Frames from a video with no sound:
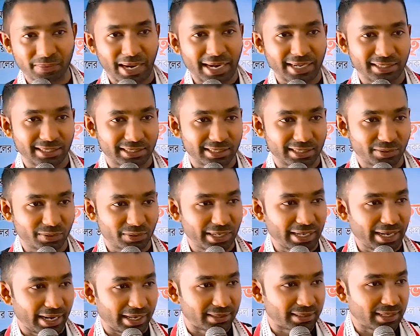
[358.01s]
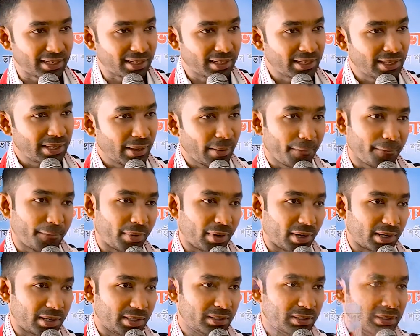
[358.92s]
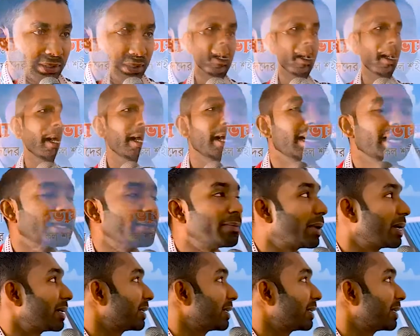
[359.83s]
অ্যাটিটিউডের একটা পার্ট নেগেটিভ